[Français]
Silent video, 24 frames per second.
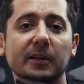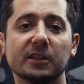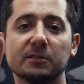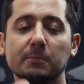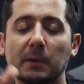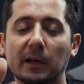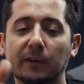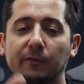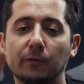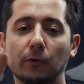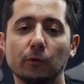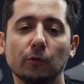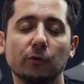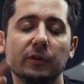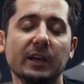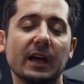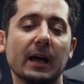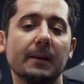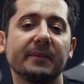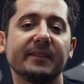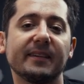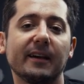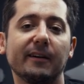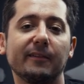Un smartphone haut de
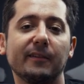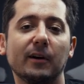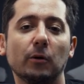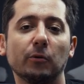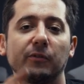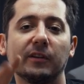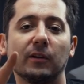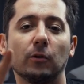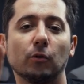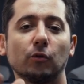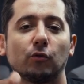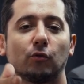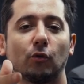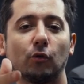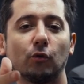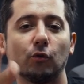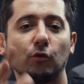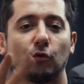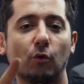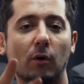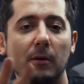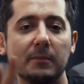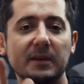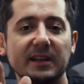gamme, ça va aux alentours de
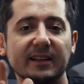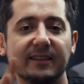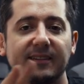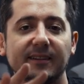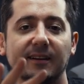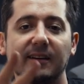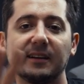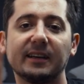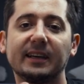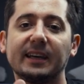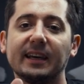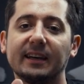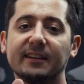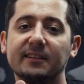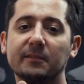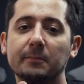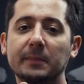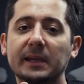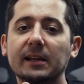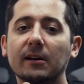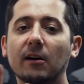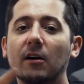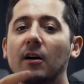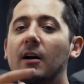3500,
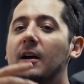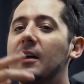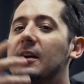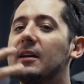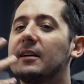4000.